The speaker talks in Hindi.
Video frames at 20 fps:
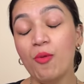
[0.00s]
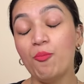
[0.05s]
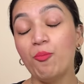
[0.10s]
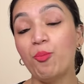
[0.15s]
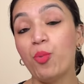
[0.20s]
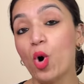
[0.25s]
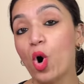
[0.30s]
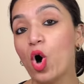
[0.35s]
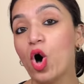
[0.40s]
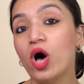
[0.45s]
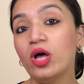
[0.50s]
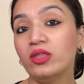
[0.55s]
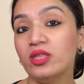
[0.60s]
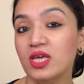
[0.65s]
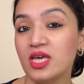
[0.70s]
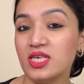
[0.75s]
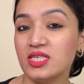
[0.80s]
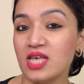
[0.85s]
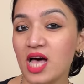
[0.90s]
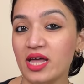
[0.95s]
बहुत
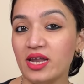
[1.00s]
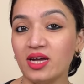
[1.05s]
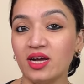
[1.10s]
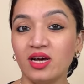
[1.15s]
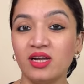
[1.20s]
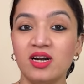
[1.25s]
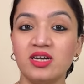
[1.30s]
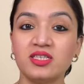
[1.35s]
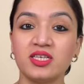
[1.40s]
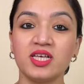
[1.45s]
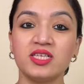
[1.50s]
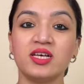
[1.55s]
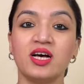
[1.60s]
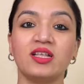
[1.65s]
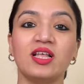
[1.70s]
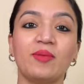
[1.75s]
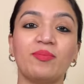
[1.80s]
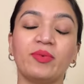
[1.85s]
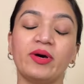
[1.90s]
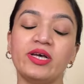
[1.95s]
ही सारे कलर्स के साथ
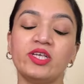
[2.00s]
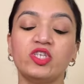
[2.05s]
आपका ये